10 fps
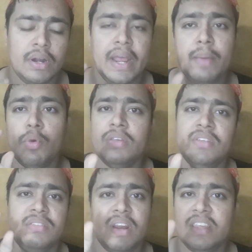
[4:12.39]
டே
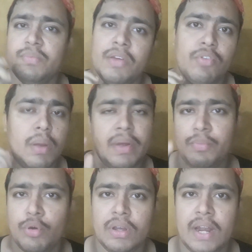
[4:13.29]
மாய்ஸ்சரைசரில் உள்ள
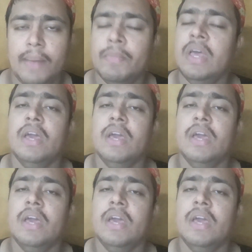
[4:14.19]
மாதிரி போட்டுக்கலாம்